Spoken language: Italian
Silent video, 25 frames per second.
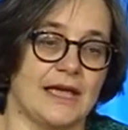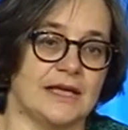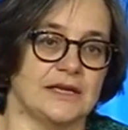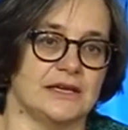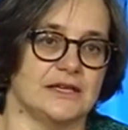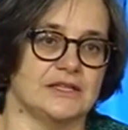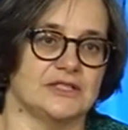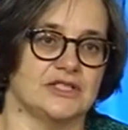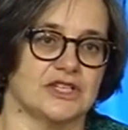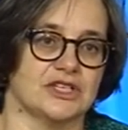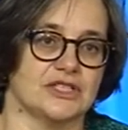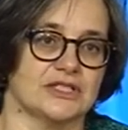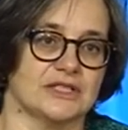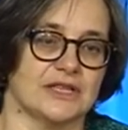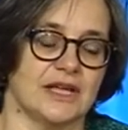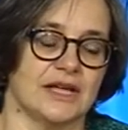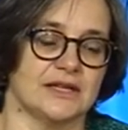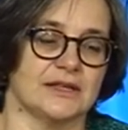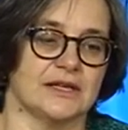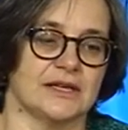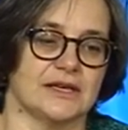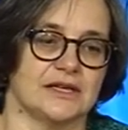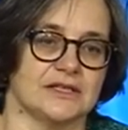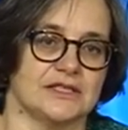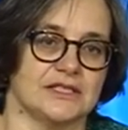e c'è
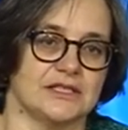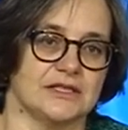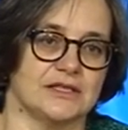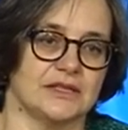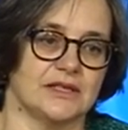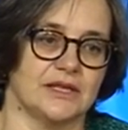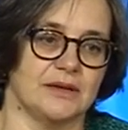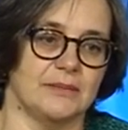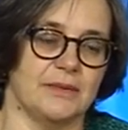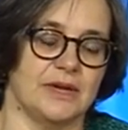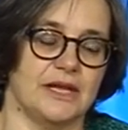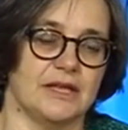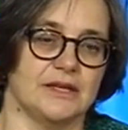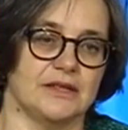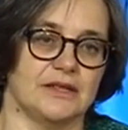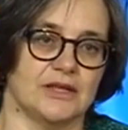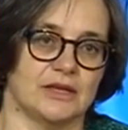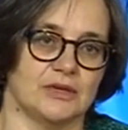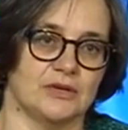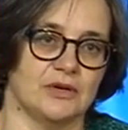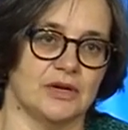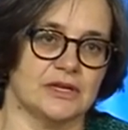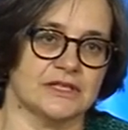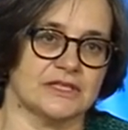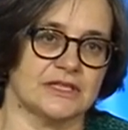stata
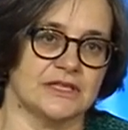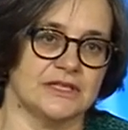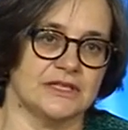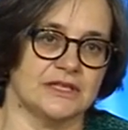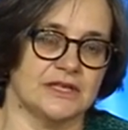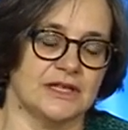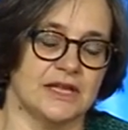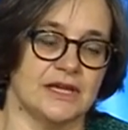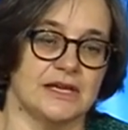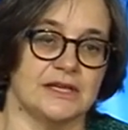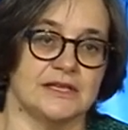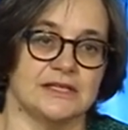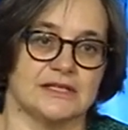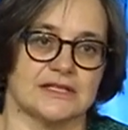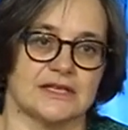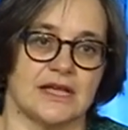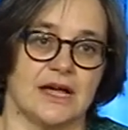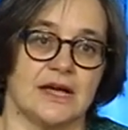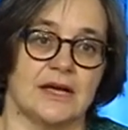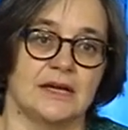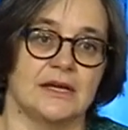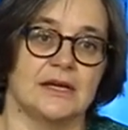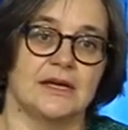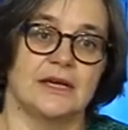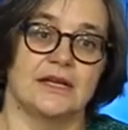recentemente una
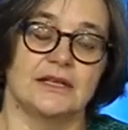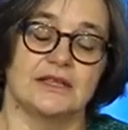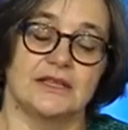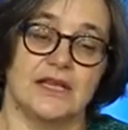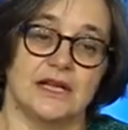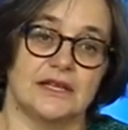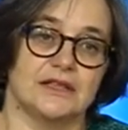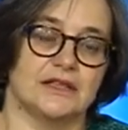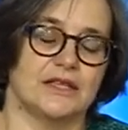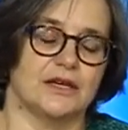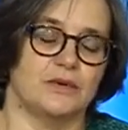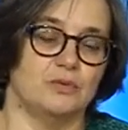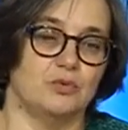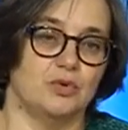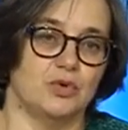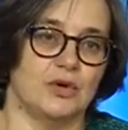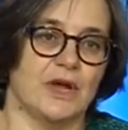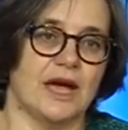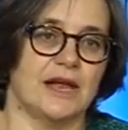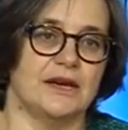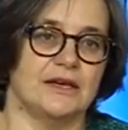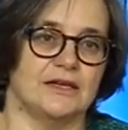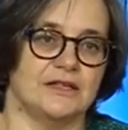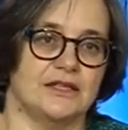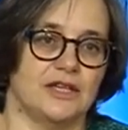sentenza del
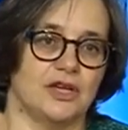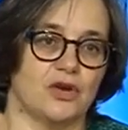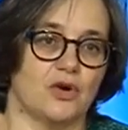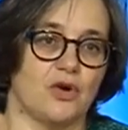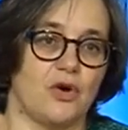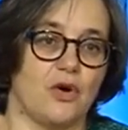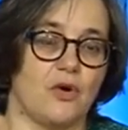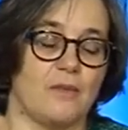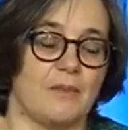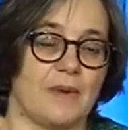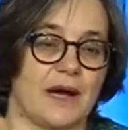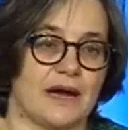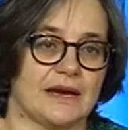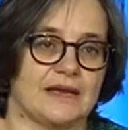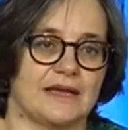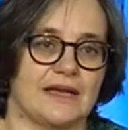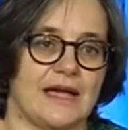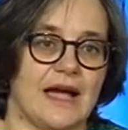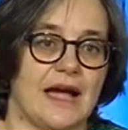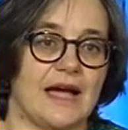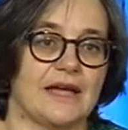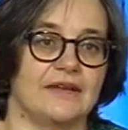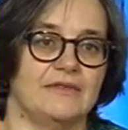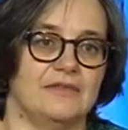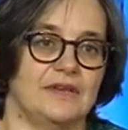Tribunale di Roma che
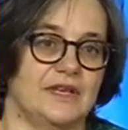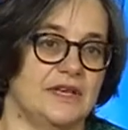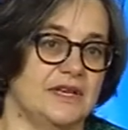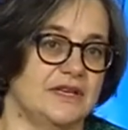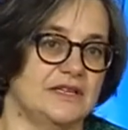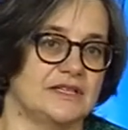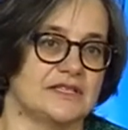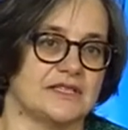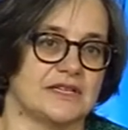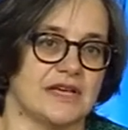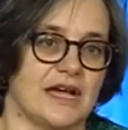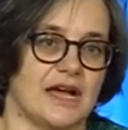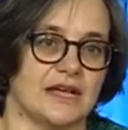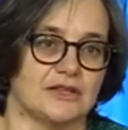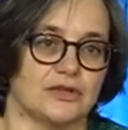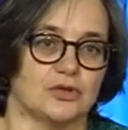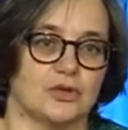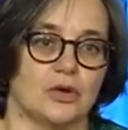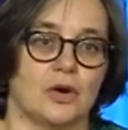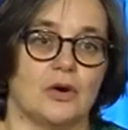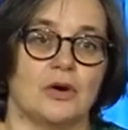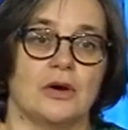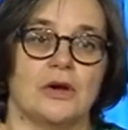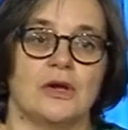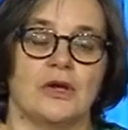ha
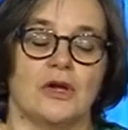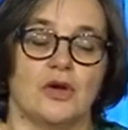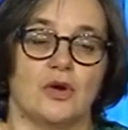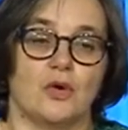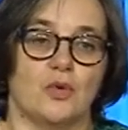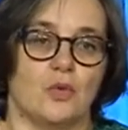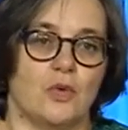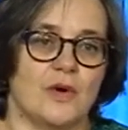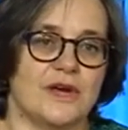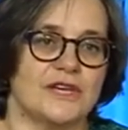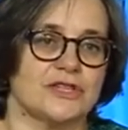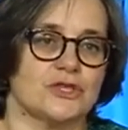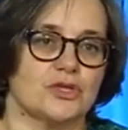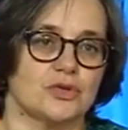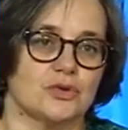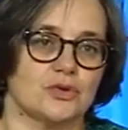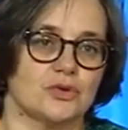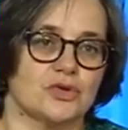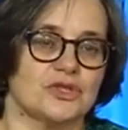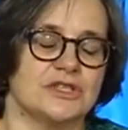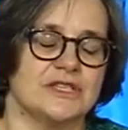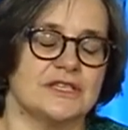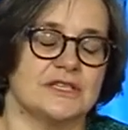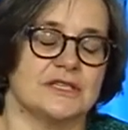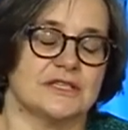evidenziato questo
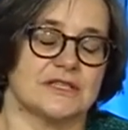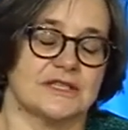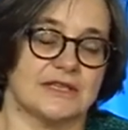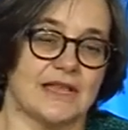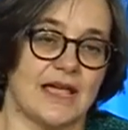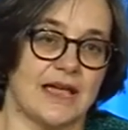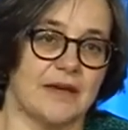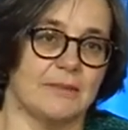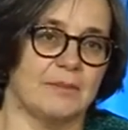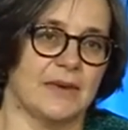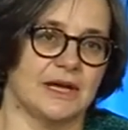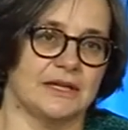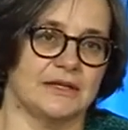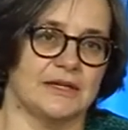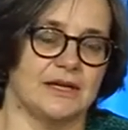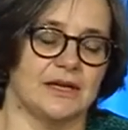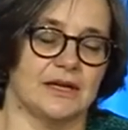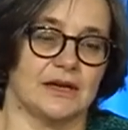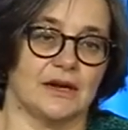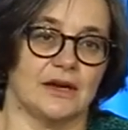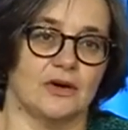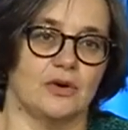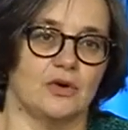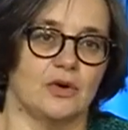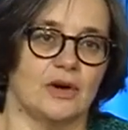sistema di
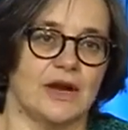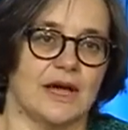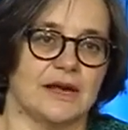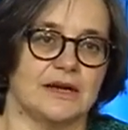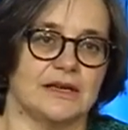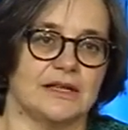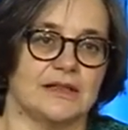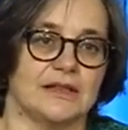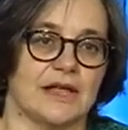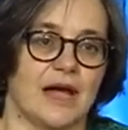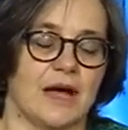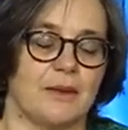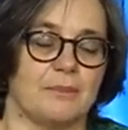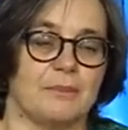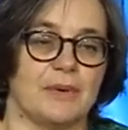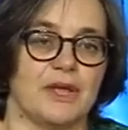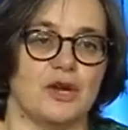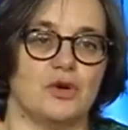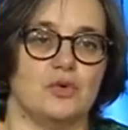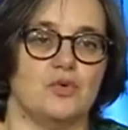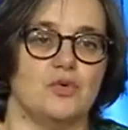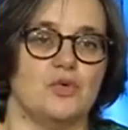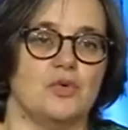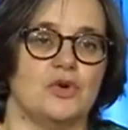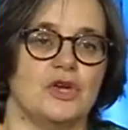irregolarità
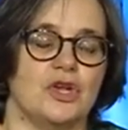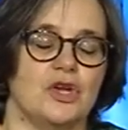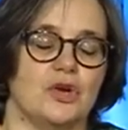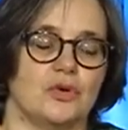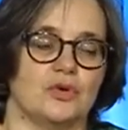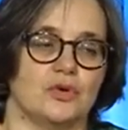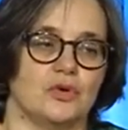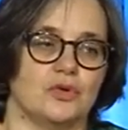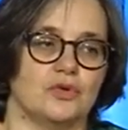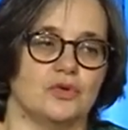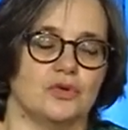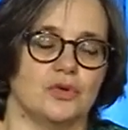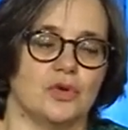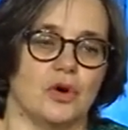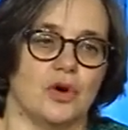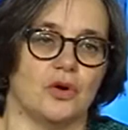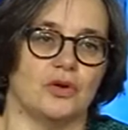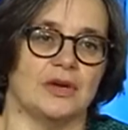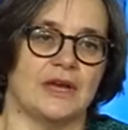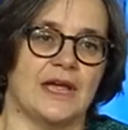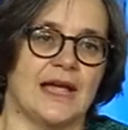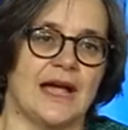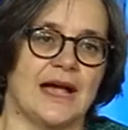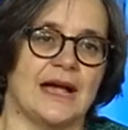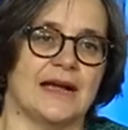per cui io non do
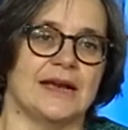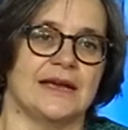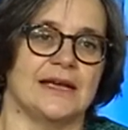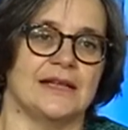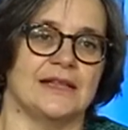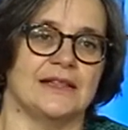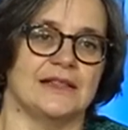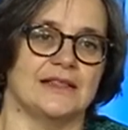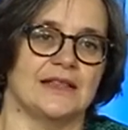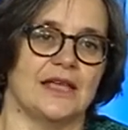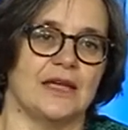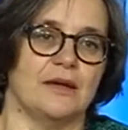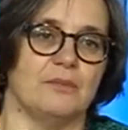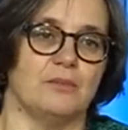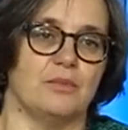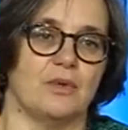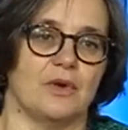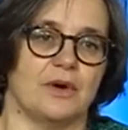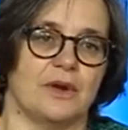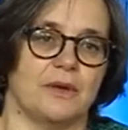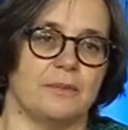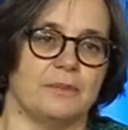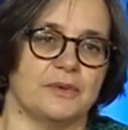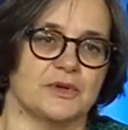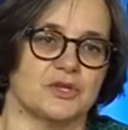neanche il tempo
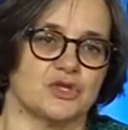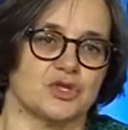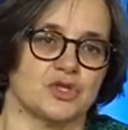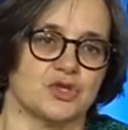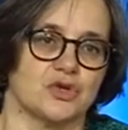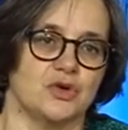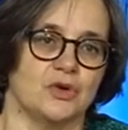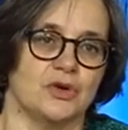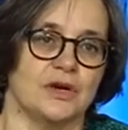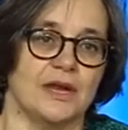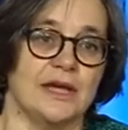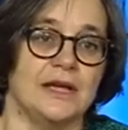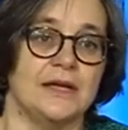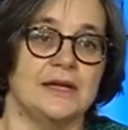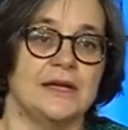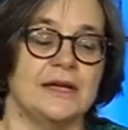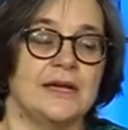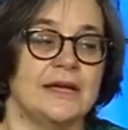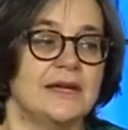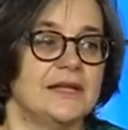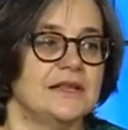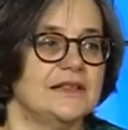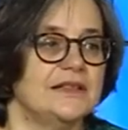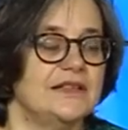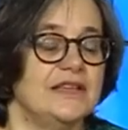alle persone
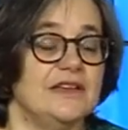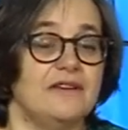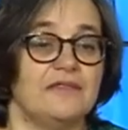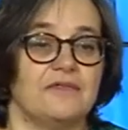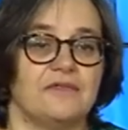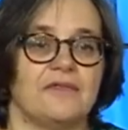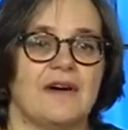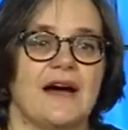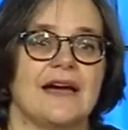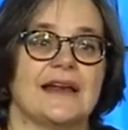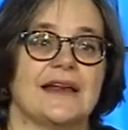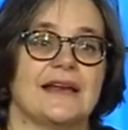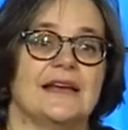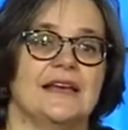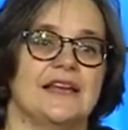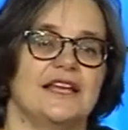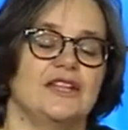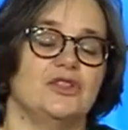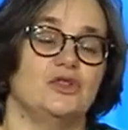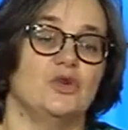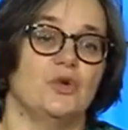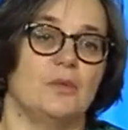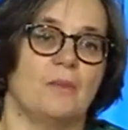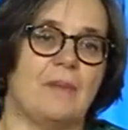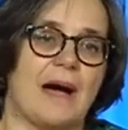di fare
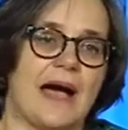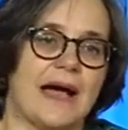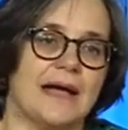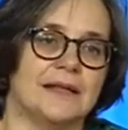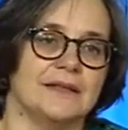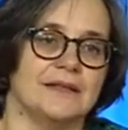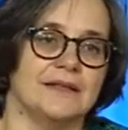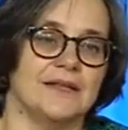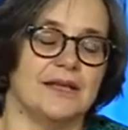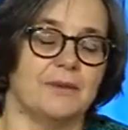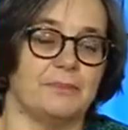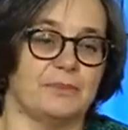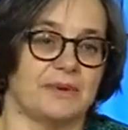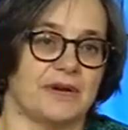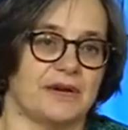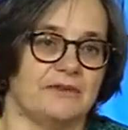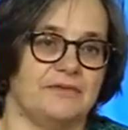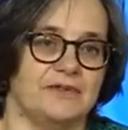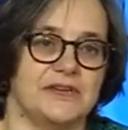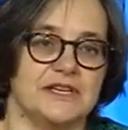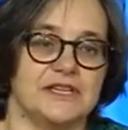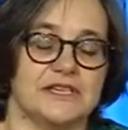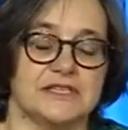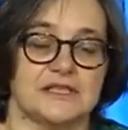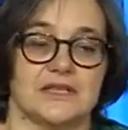le domande
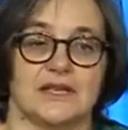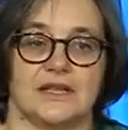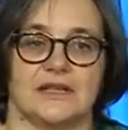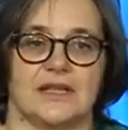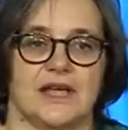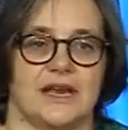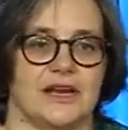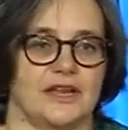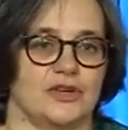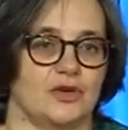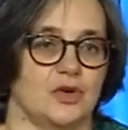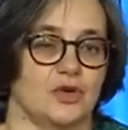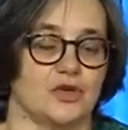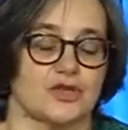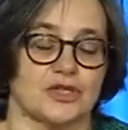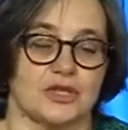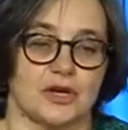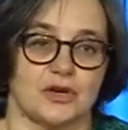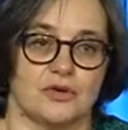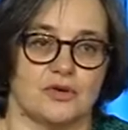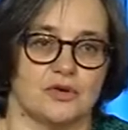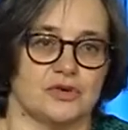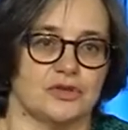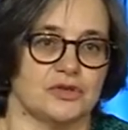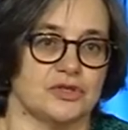previste dalla
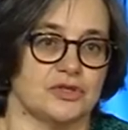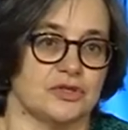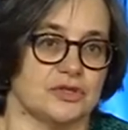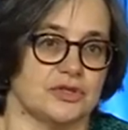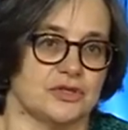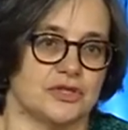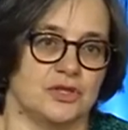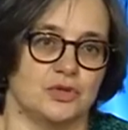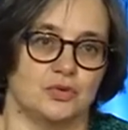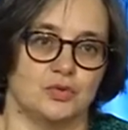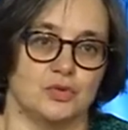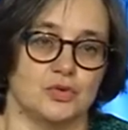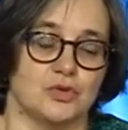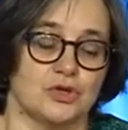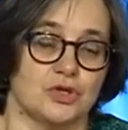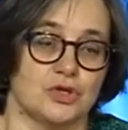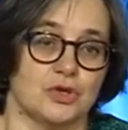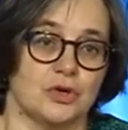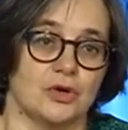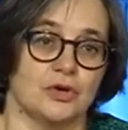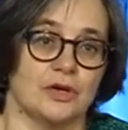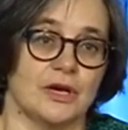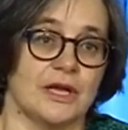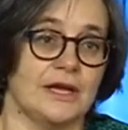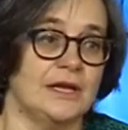nostra
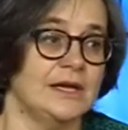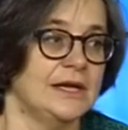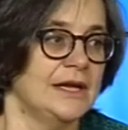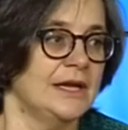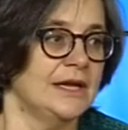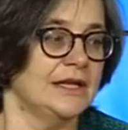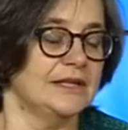Costituzione,